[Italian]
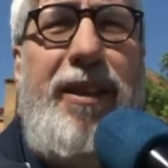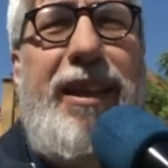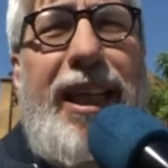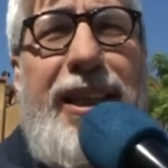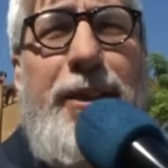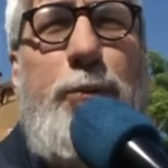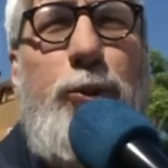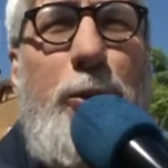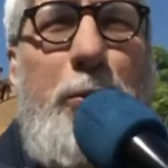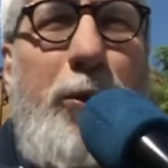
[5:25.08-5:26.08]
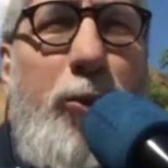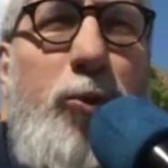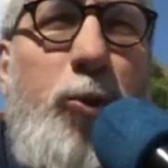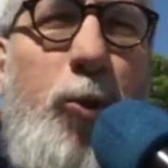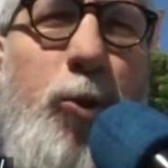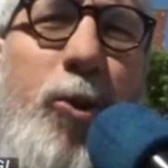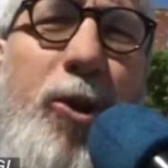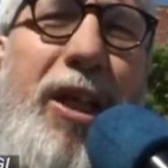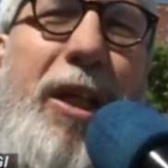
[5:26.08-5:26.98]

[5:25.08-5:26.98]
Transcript: in Italia purtroppo e non solo,